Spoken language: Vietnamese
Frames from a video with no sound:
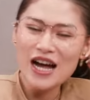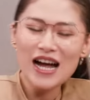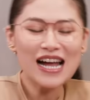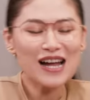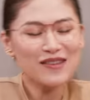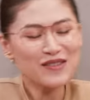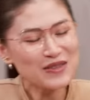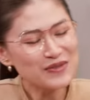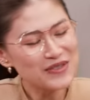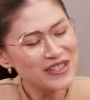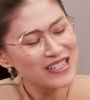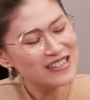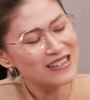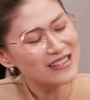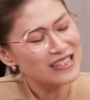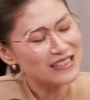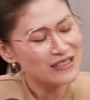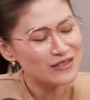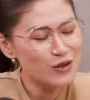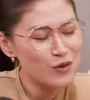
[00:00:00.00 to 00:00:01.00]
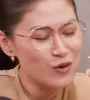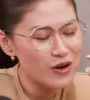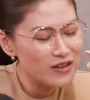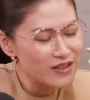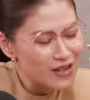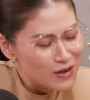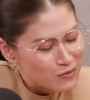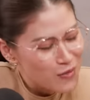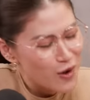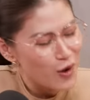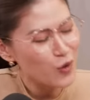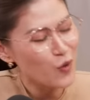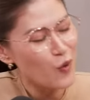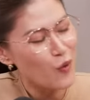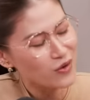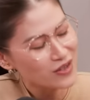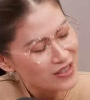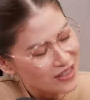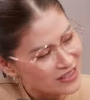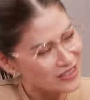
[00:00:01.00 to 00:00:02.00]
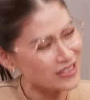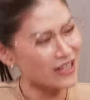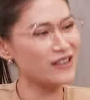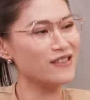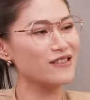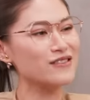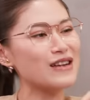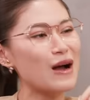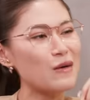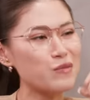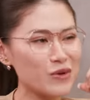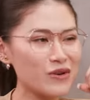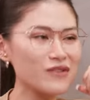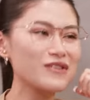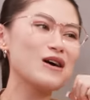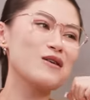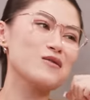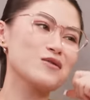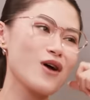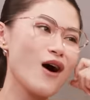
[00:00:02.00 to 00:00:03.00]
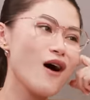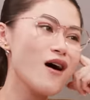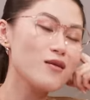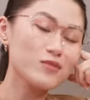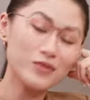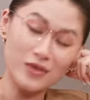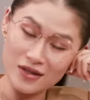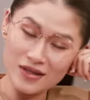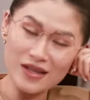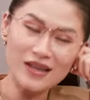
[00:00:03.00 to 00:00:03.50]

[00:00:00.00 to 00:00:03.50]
Em có biết là ước mơ cuộc đời chị được đọc những câu đó không? Chị nói